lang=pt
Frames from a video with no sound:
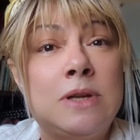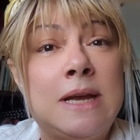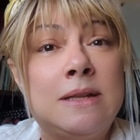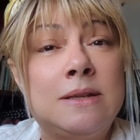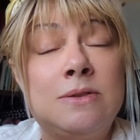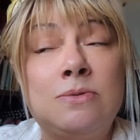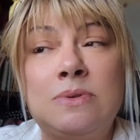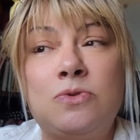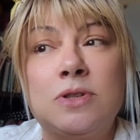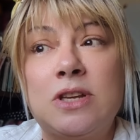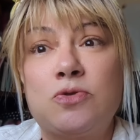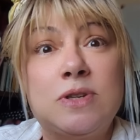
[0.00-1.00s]
né, em
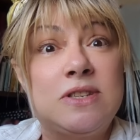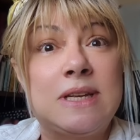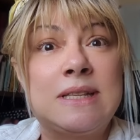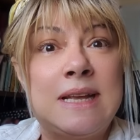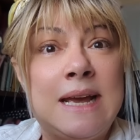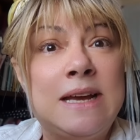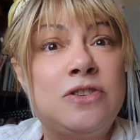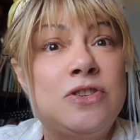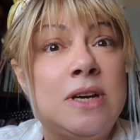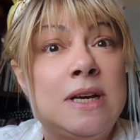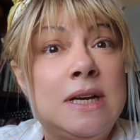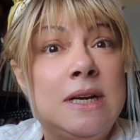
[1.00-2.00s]
toda a sua
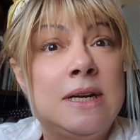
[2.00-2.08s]
estratégia,